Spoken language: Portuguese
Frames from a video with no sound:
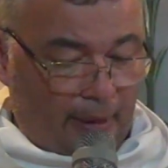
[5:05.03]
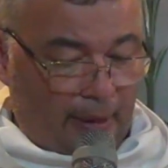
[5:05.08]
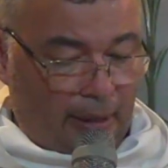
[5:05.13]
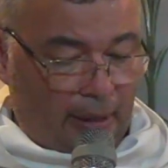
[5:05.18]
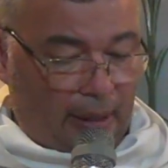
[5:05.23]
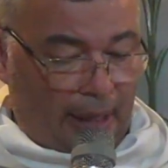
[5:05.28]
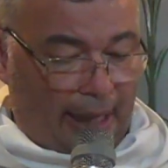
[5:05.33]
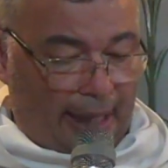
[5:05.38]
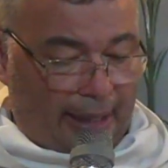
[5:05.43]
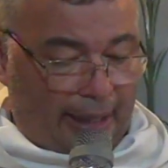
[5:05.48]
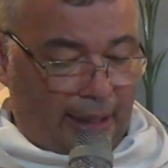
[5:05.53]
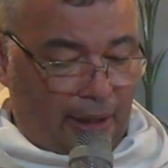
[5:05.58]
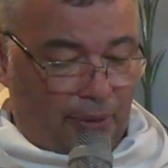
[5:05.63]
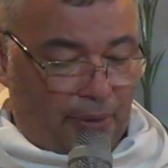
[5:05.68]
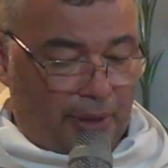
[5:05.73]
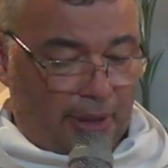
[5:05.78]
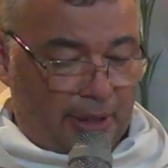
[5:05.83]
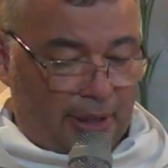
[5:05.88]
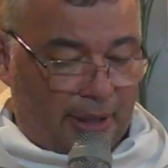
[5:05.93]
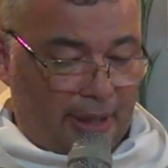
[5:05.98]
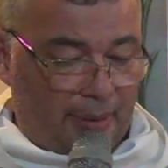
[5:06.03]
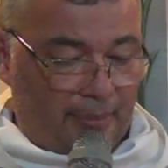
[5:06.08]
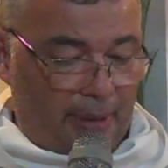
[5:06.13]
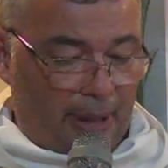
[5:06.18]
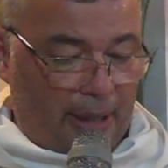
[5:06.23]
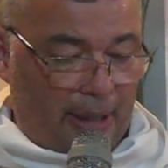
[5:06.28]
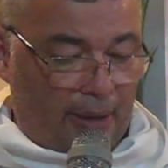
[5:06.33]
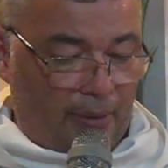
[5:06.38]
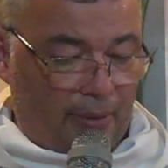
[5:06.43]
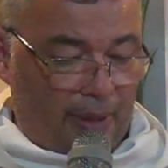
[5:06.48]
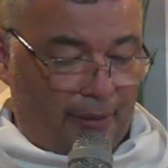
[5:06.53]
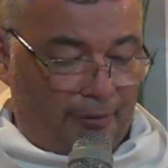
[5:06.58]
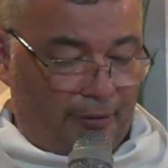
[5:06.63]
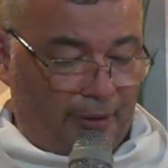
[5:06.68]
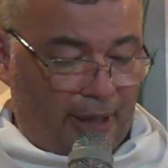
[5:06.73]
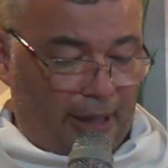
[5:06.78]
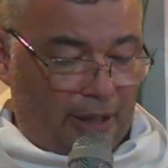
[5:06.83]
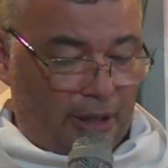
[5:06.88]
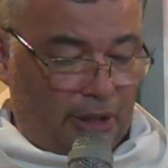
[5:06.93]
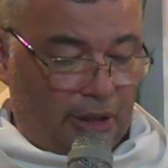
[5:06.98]
aquilo que Simeão
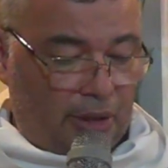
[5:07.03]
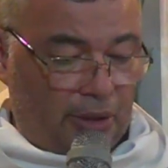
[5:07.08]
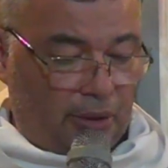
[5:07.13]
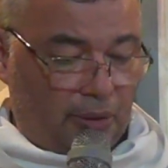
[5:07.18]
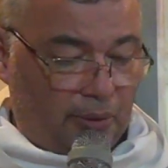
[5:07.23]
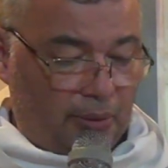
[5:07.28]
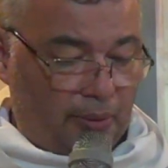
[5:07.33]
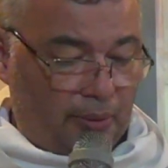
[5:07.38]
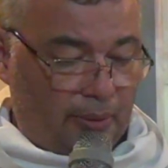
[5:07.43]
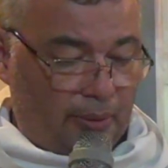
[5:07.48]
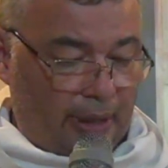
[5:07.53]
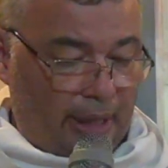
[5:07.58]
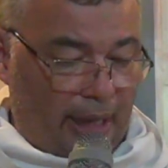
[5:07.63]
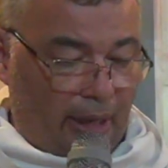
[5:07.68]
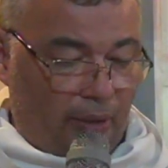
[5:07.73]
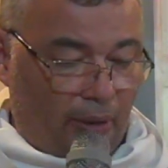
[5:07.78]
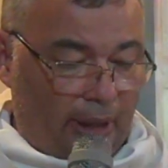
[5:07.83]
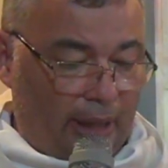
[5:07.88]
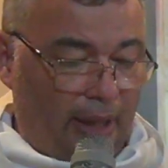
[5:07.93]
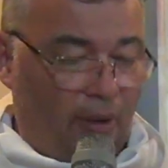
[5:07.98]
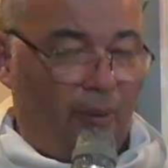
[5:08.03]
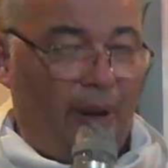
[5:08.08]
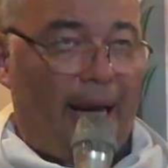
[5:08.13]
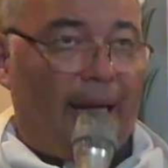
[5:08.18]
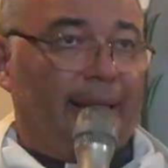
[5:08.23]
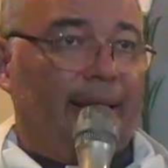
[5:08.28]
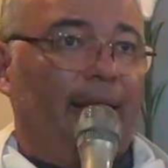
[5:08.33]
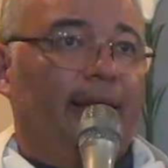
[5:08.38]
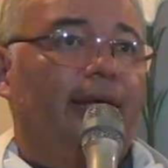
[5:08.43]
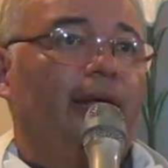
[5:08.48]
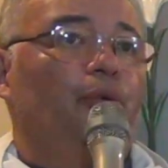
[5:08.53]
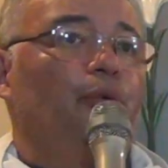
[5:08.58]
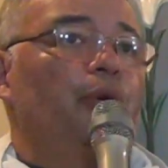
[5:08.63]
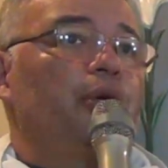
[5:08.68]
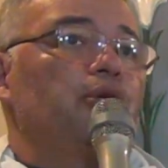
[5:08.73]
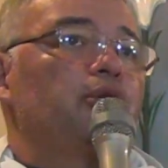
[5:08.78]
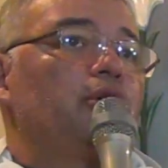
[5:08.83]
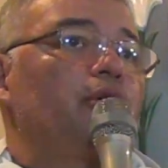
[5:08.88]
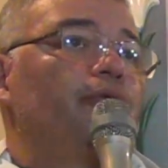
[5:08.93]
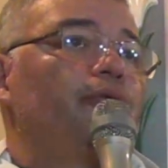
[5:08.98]
havia dito, e agora aguarda aquilo que
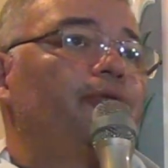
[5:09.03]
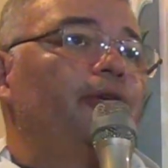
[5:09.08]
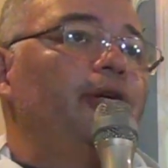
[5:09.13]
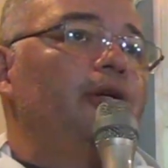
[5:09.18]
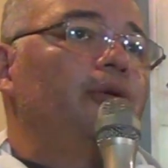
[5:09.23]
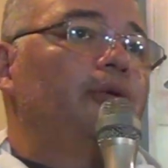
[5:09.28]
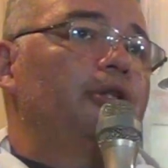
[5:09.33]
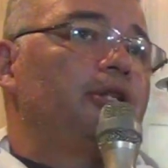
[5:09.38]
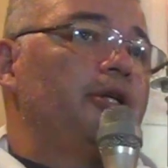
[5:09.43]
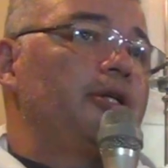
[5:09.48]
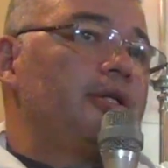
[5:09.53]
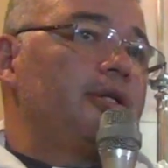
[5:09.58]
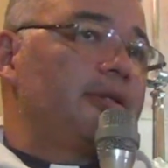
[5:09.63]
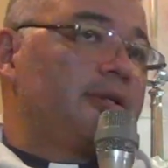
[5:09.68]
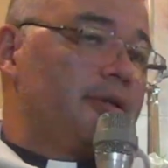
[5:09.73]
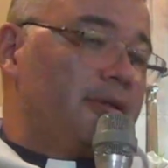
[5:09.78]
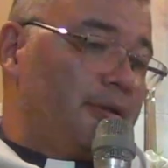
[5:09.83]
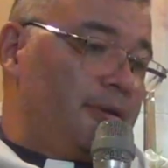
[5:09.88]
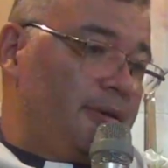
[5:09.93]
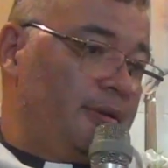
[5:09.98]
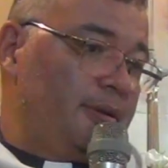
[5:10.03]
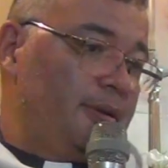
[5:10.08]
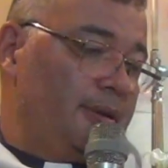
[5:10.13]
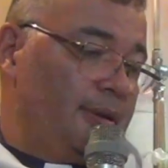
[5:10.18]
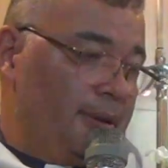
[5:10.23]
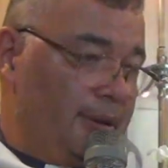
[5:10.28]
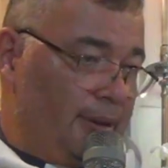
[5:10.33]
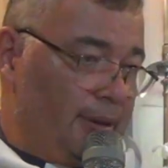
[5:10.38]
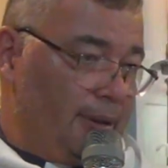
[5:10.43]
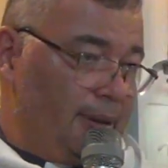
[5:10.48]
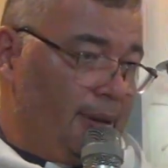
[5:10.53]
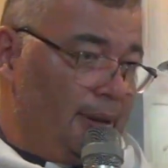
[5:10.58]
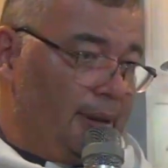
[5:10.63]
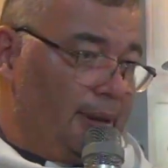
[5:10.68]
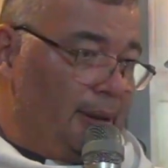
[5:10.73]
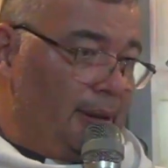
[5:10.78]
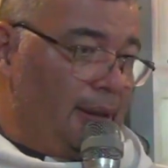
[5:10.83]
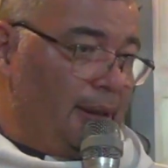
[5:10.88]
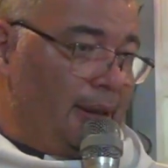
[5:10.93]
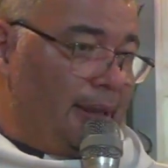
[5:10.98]
o seu filho diz:
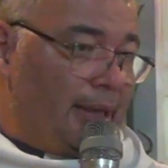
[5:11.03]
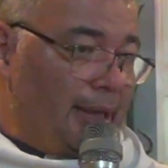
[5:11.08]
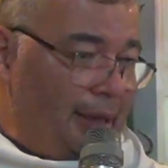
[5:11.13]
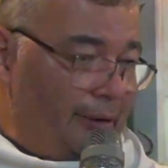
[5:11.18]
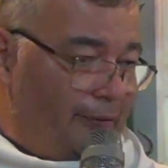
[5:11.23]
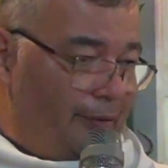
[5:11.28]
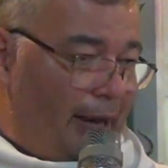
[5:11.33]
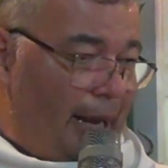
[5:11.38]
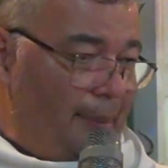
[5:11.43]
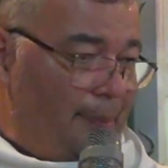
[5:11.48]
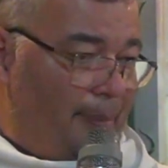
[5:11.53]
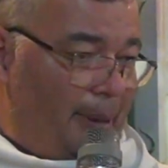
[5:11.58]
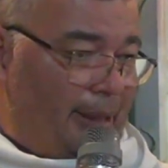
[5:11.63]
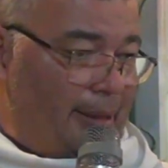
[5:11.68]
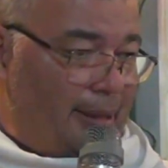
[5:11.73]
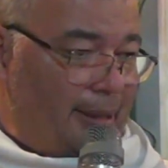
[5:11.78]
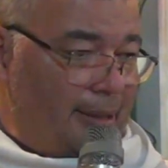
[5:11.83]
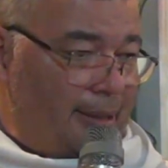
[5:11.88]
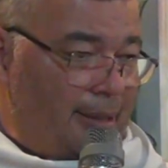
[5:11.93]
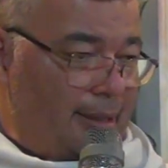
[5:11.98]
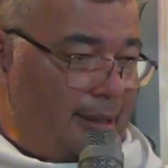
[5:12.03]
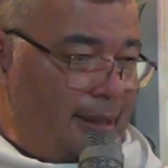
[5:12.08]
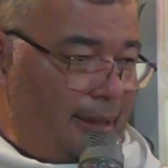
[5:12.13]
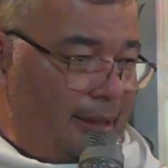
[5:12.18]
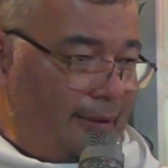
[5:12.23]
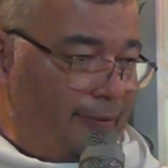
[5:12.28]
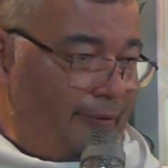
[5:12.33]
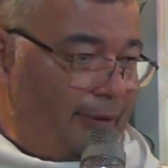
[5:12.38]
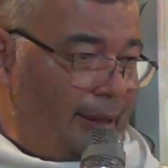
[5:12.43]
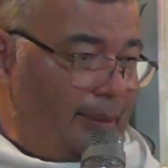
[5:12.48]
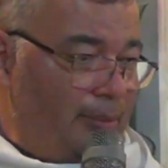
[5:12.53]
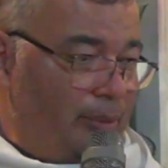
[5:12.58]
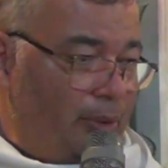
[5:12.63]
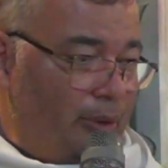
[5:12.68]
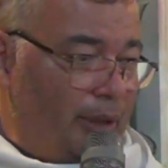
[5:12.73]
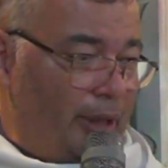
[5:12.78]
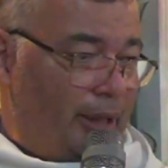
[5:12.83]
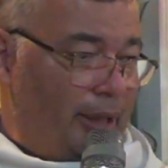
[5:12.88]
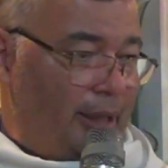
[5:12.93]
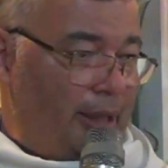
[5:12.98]
que ele vai padecer, vai
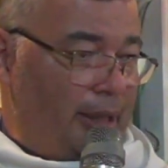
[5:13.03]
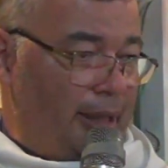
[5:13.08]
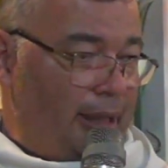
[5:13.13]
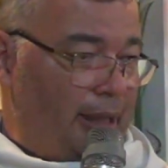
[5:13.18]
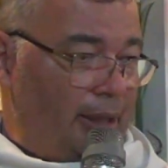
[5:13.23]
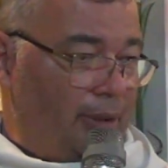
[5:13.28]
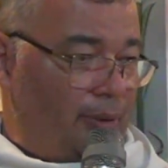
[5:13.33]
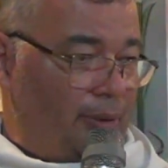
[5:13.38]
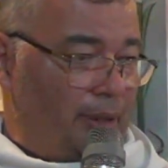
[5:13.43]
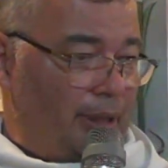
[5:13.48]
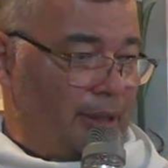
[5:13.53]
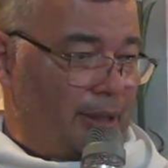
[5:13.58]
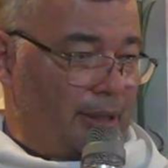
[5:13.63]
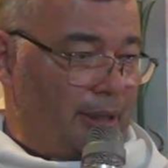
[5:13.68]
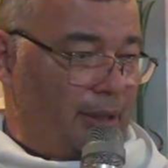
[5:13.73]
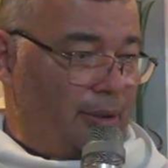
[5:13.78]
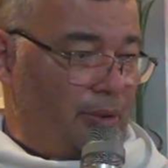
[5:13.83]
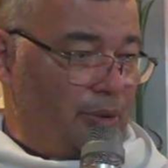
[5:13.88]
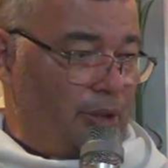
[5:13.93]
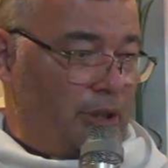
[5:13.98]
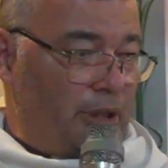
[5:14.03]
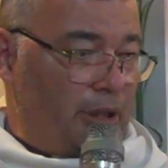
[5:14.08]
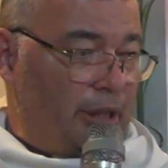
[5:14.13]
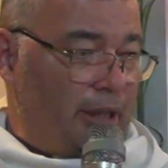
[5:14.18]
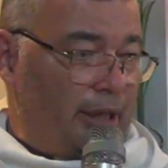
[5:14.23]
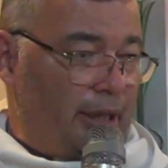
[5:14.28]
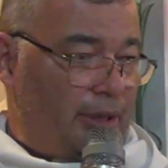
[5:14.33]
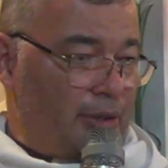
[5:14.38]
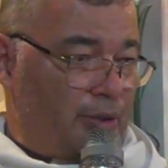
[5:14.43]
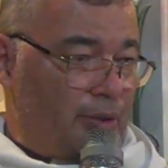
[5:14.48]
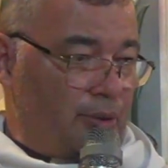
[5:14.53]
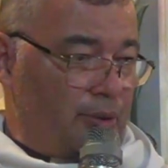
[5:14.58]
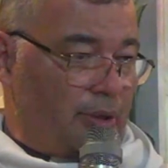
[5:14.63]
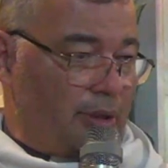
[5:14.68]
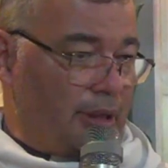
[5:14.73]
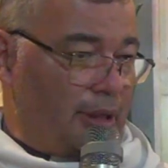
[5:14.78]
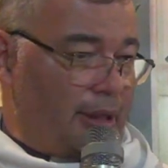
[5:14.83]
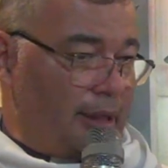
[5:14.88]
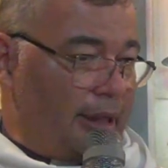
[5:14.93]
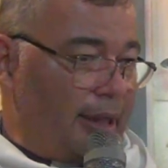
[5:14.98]
morrer e no terceiro dia
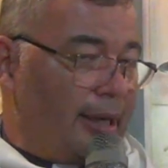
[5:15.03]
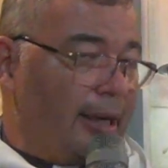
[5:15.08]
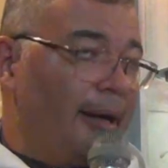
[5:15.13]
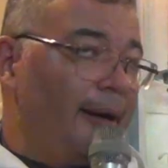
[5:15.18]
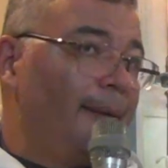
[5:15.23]
ressuscitará.